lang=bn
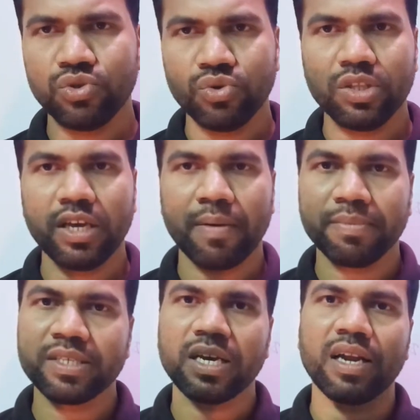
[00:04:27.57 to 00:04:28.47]
যদি
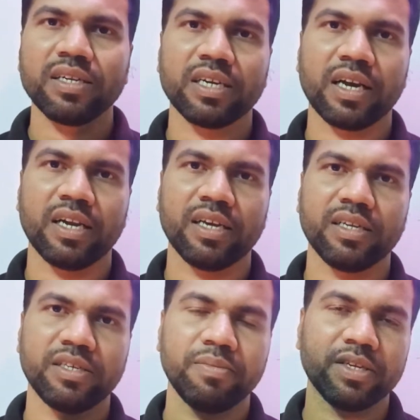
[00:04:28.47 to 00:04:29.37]
আপনি চান সেখানে
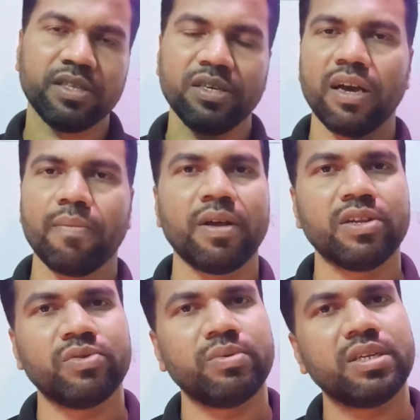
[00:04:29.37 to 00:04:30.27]
যে ব্যক্তি আপনার
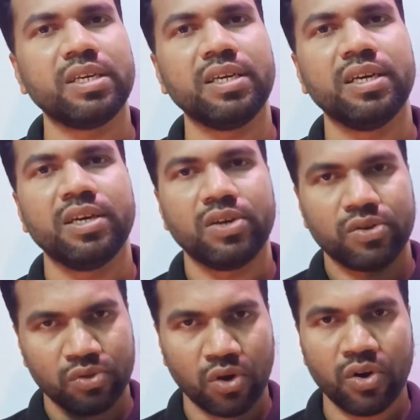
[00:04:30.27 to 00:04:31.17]
জমিটি
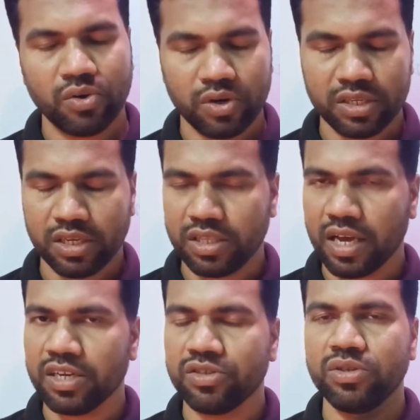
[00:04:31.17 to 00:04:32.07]
দখল করে নিয়েছে
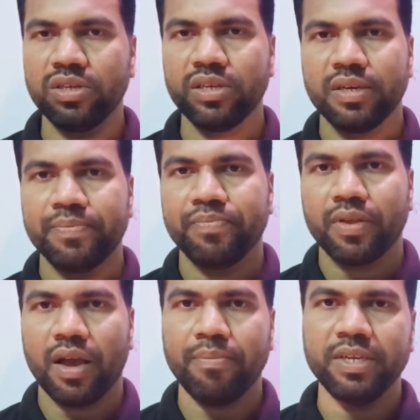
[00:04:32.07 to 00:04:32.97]
তাকে যদি
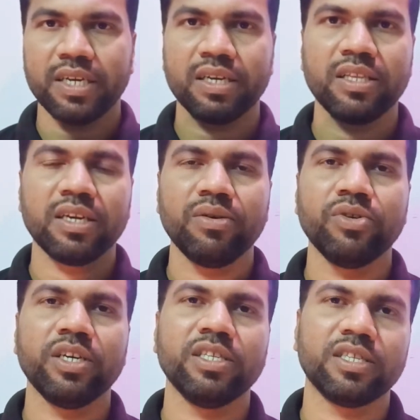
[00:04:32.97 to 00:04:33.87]
আপনি সেখান থেকে
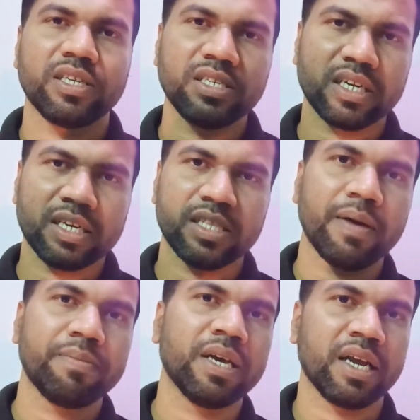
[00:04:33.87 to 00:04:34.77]
উঠিয়ে দিতে চান সেক্ষেত্রে
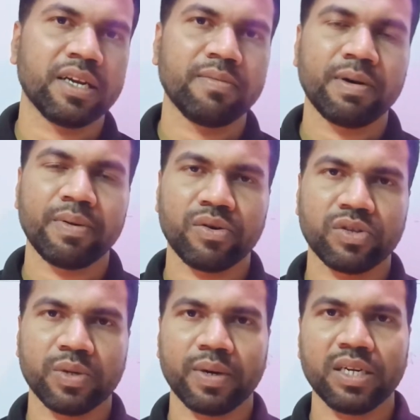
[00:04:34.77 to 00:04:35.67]
আপনি আরেকটা মামলা
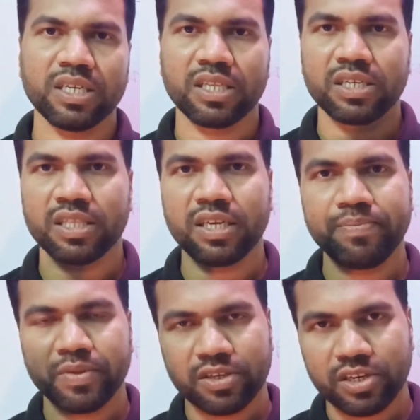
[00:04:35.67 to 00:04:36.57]
করতে পারেন সাথে সাথে
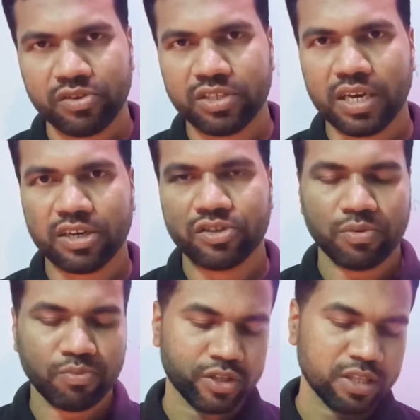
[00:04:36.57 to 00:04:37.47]
সেটি হচ্ছে একশো
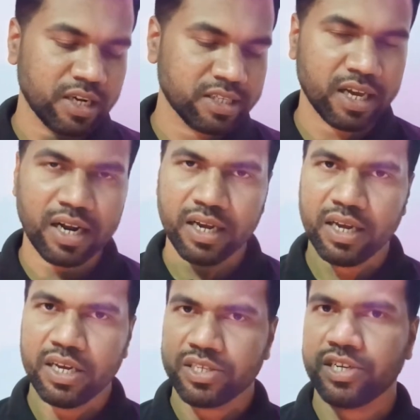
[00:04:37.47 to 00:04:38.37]
পঁয়তাল্লিশ ধারায়
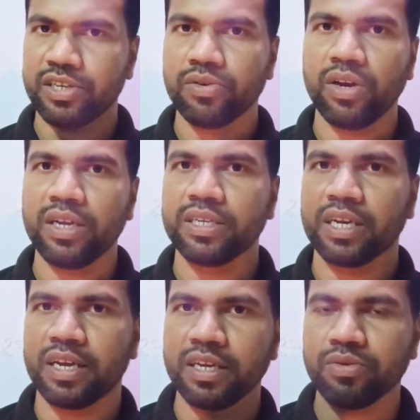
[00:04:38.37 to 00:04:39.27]
সেটি করলে
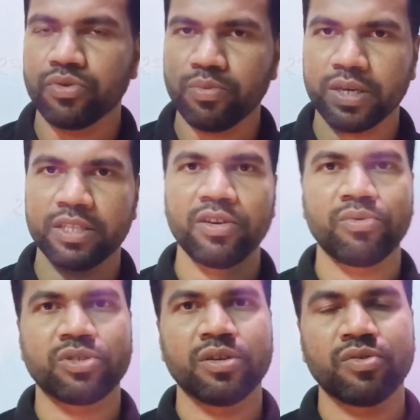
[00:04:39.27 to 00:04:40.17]
সেখানে কোনো ব্যক্তি
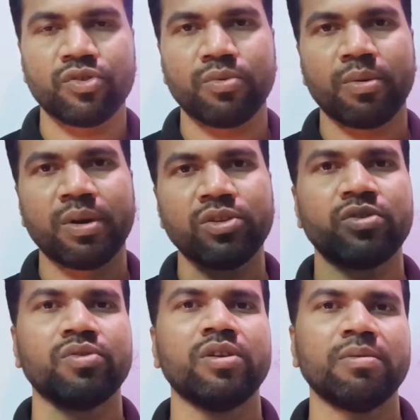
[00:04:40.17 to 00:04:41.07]
অবস্থান করতে পারবে না
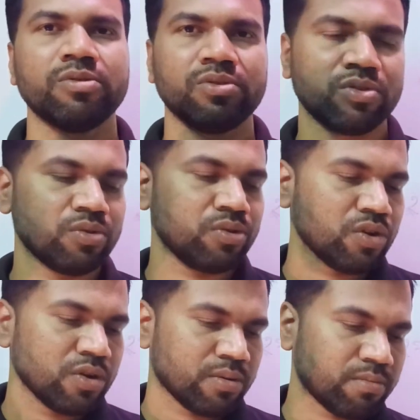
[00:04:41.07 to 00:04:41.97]
যতক্ষণ পর্যন্ত
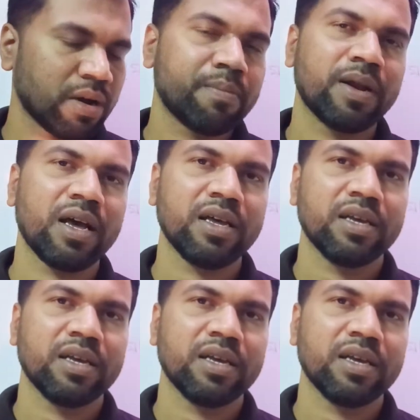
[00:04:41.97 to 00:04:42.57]
মামলা